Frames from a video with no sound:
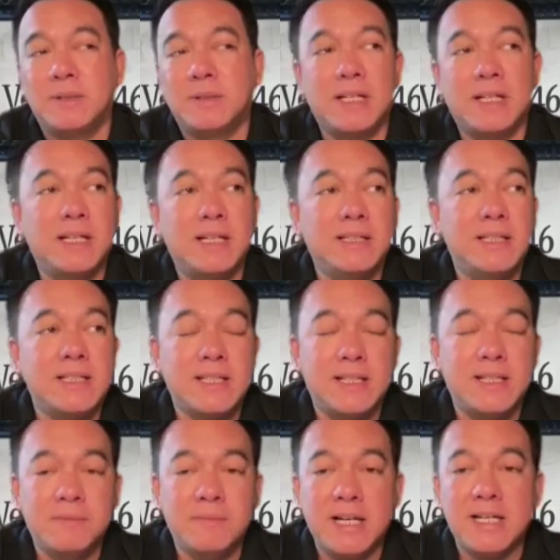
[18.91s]
magaganda
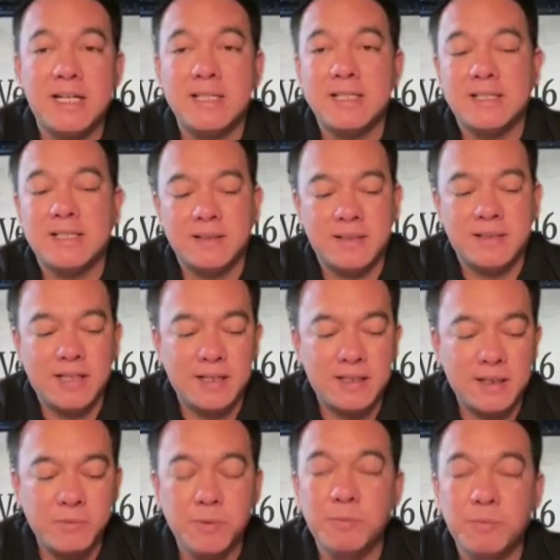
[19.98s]
sa labas,
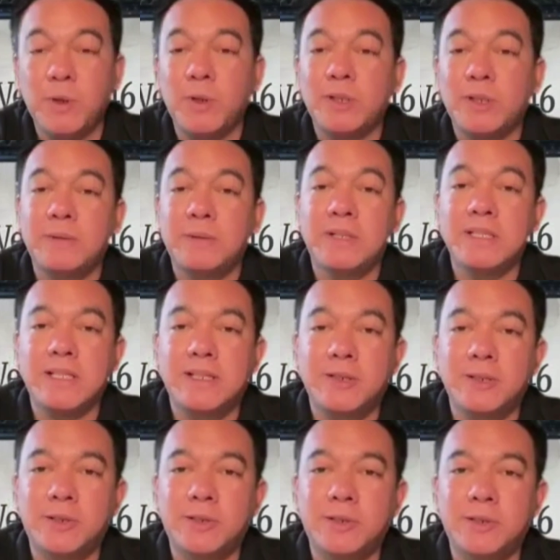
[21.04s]
uh, nabubulok naman
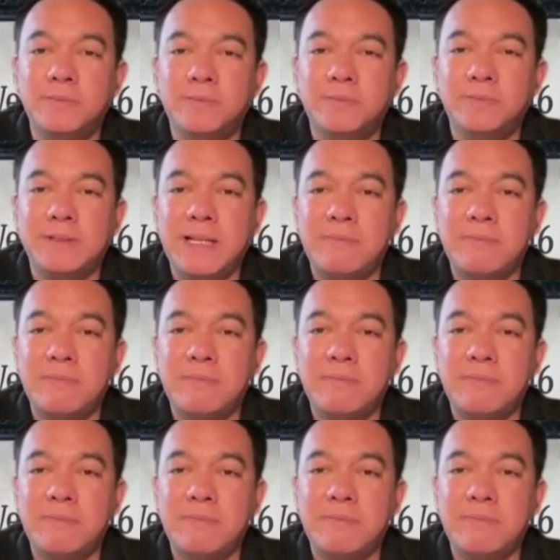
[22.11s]
sa loob.